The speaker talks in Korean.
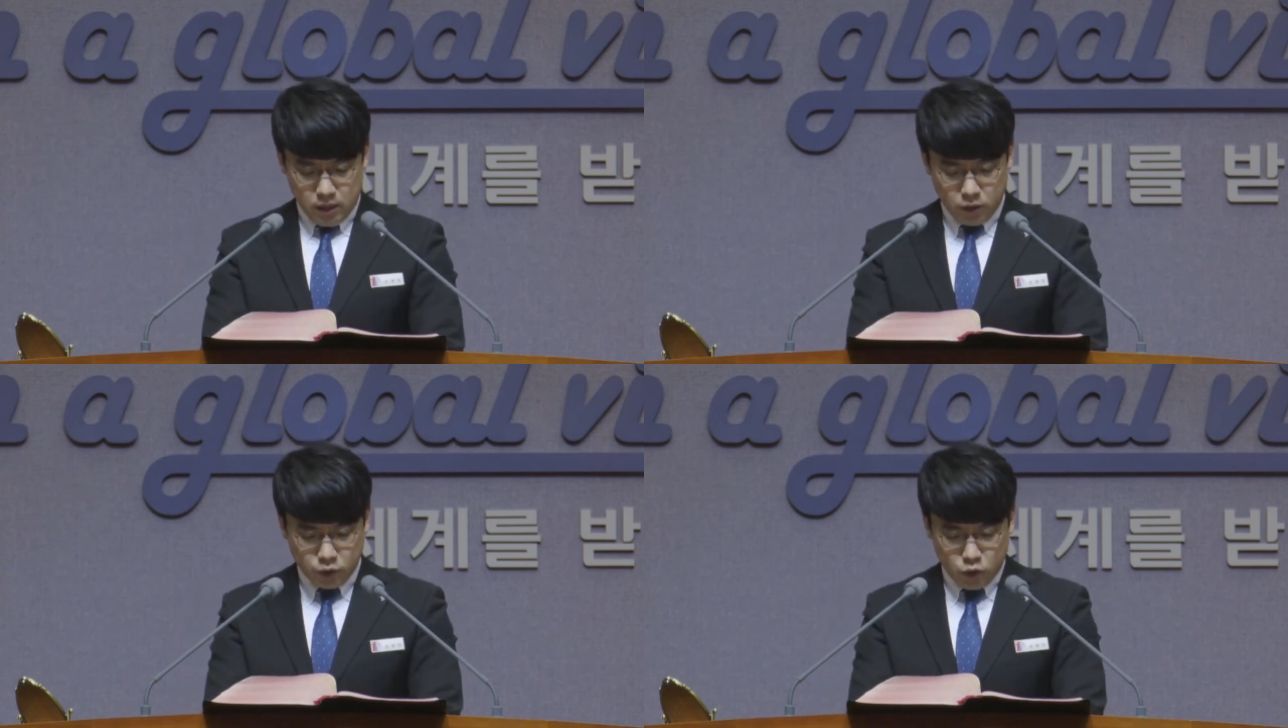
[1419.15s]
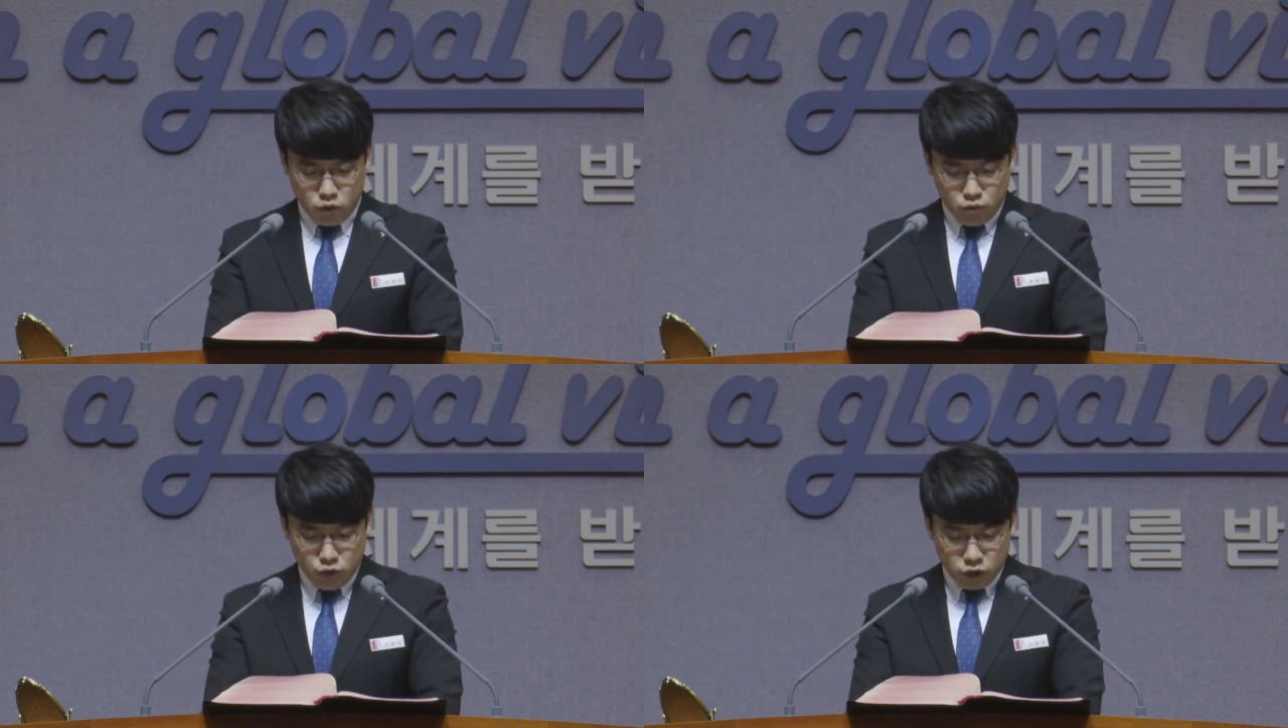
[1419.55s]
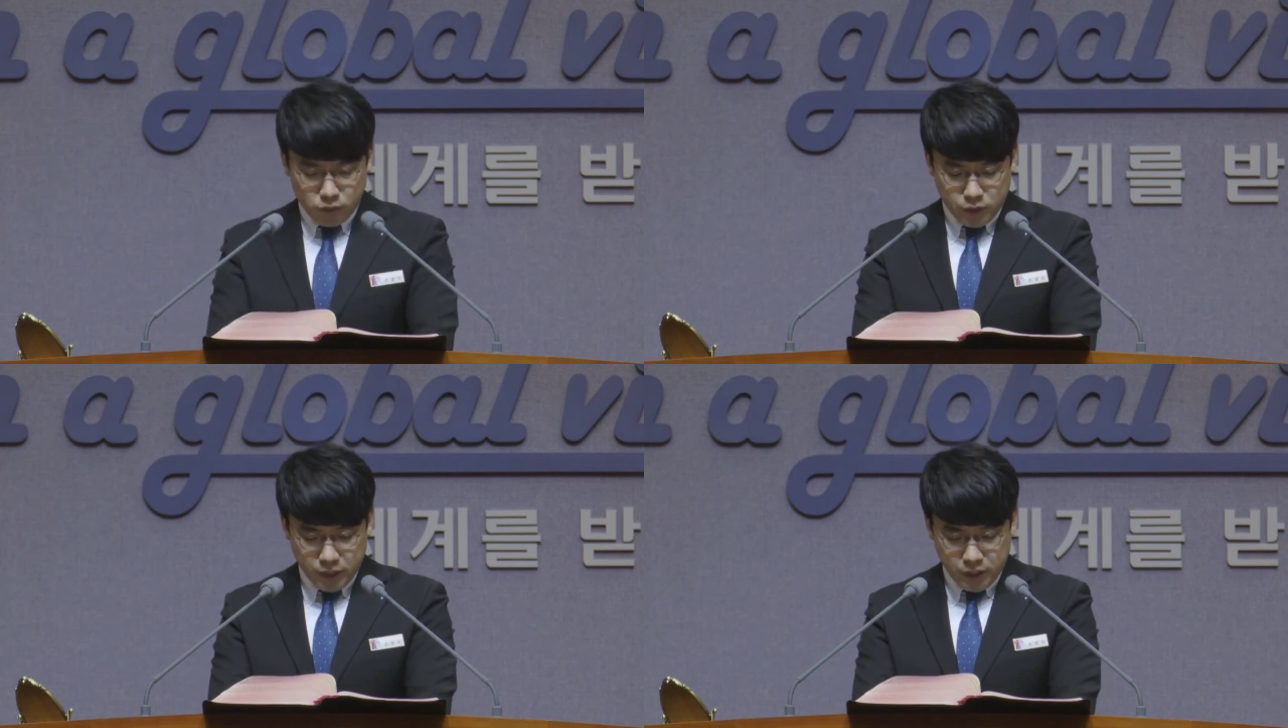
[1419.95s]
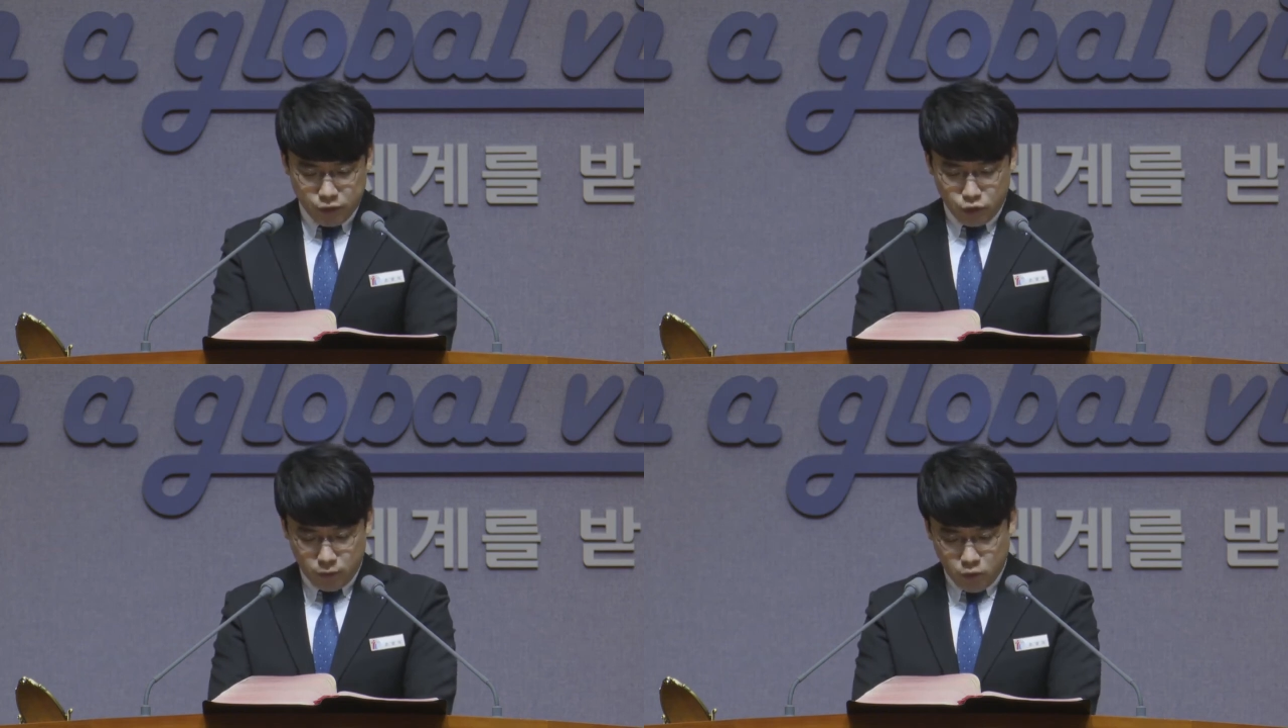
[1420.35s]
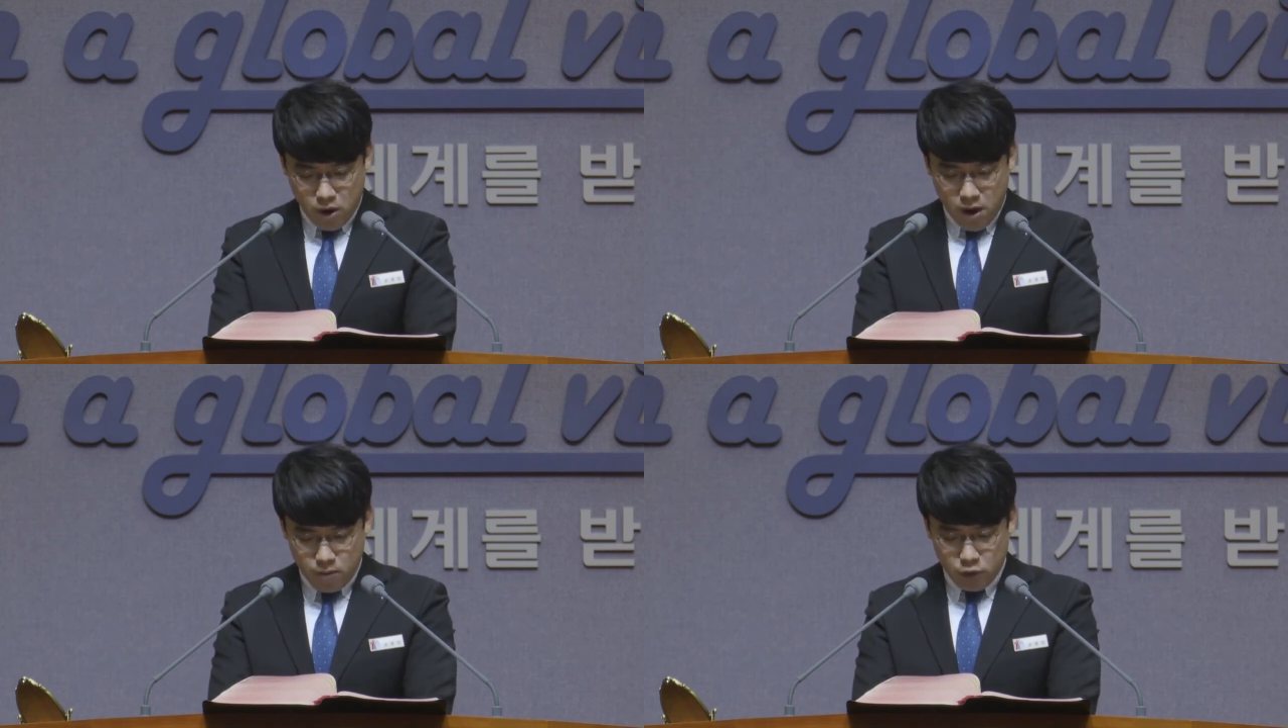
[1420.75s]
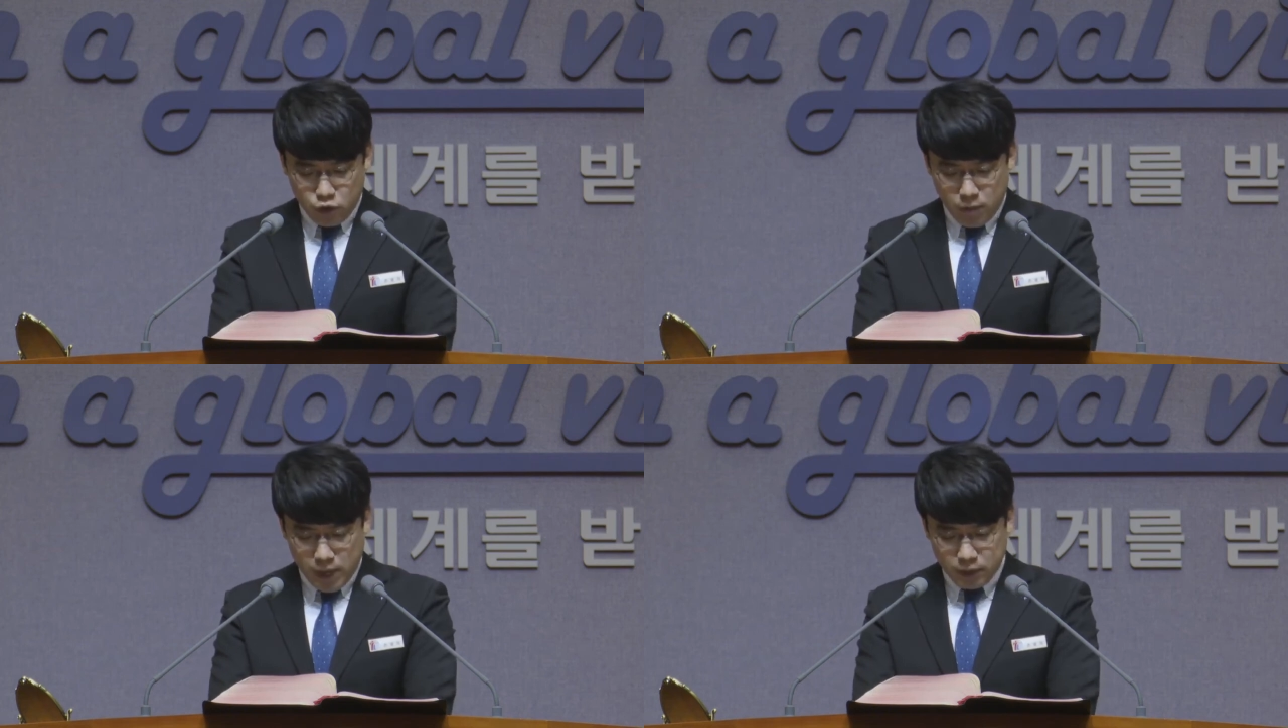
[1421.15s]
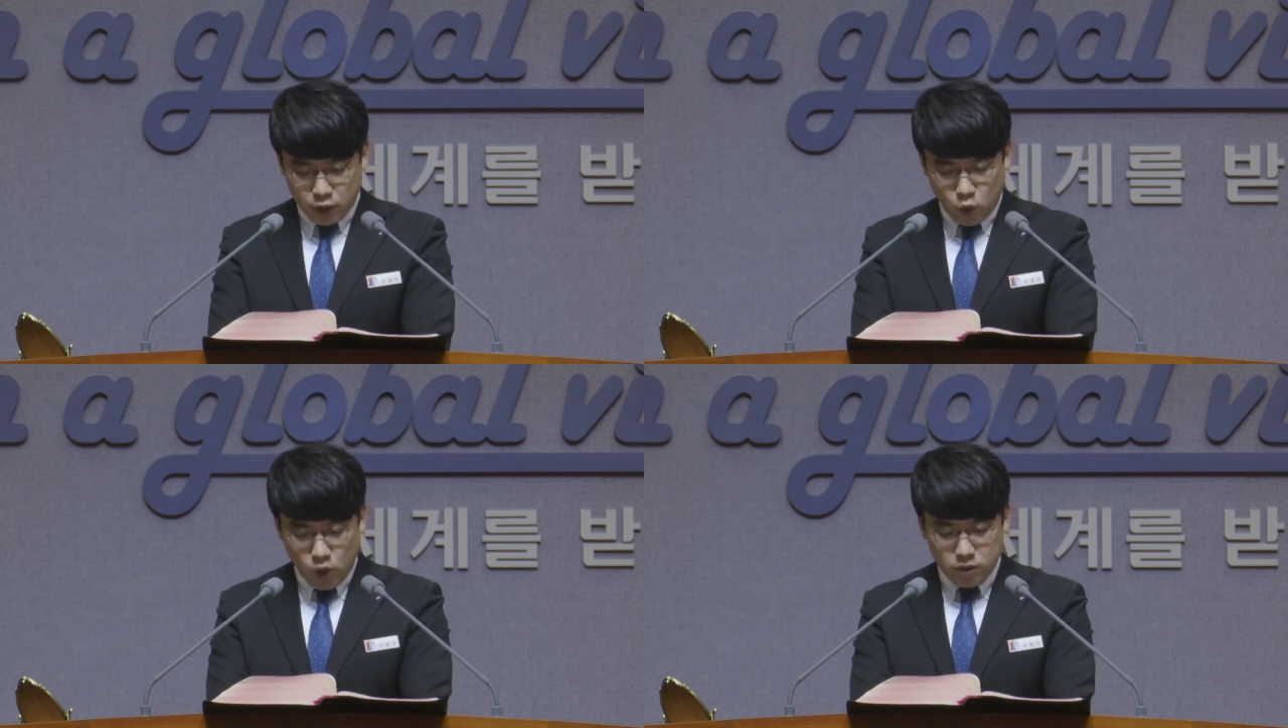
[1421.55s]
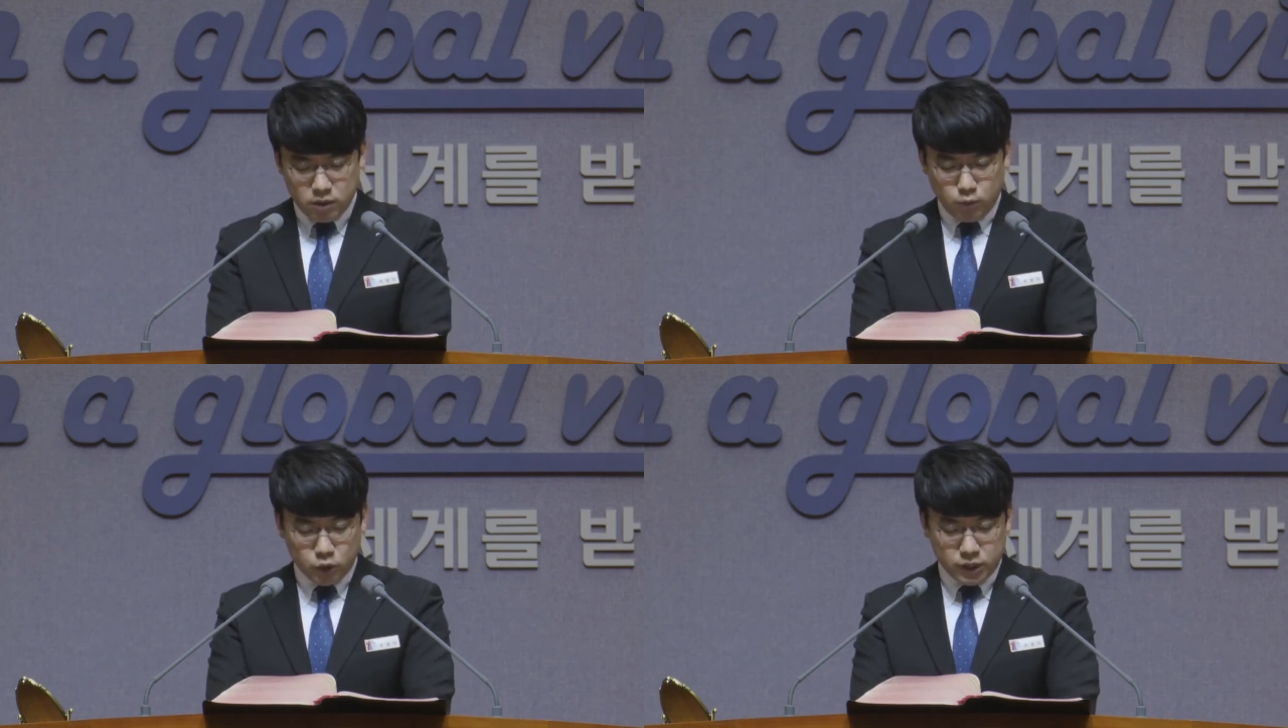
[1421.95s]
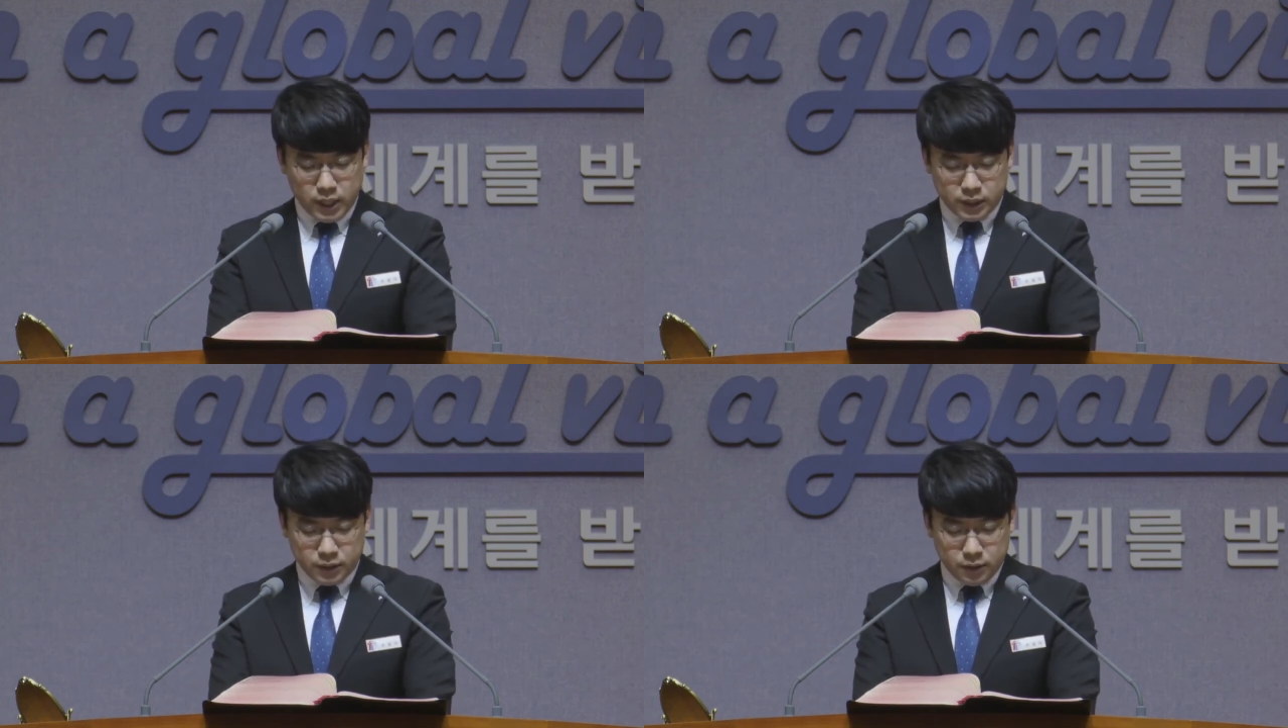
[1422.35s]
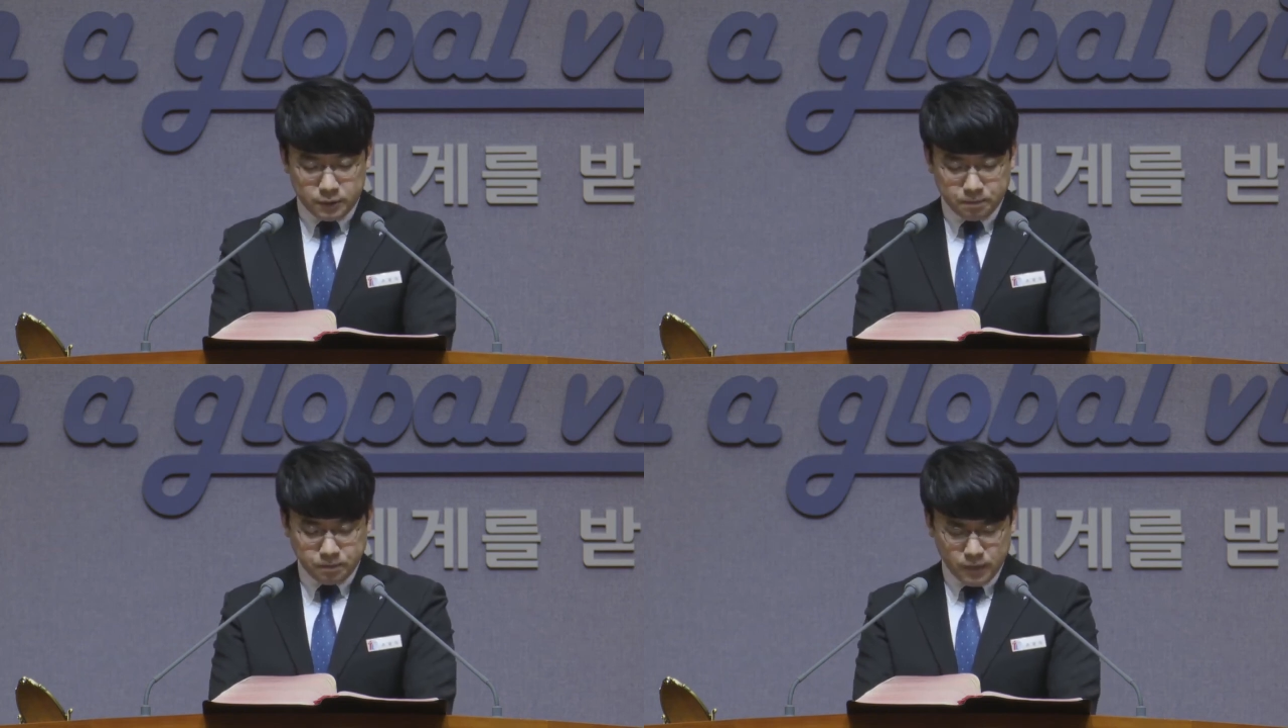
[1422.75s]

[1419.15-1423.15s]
영적으로 무너져버린 유럽과 미국의 많은 교회들을 보시게 하시어